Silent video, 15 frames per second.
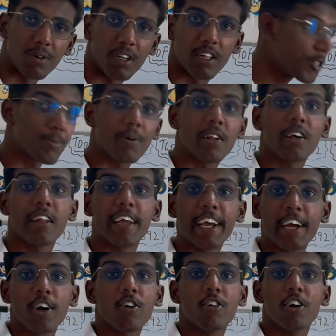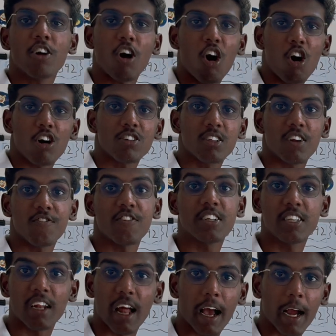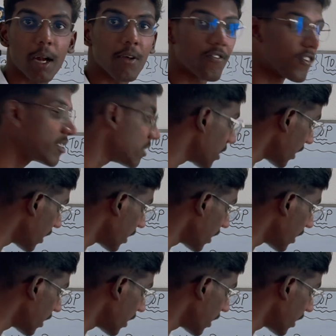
பெர் பெர் இன்க்ளூடிங் ஹாஸ்டல் ஃபீஸ் அண்ட் அகாடமி ஃபீஸ்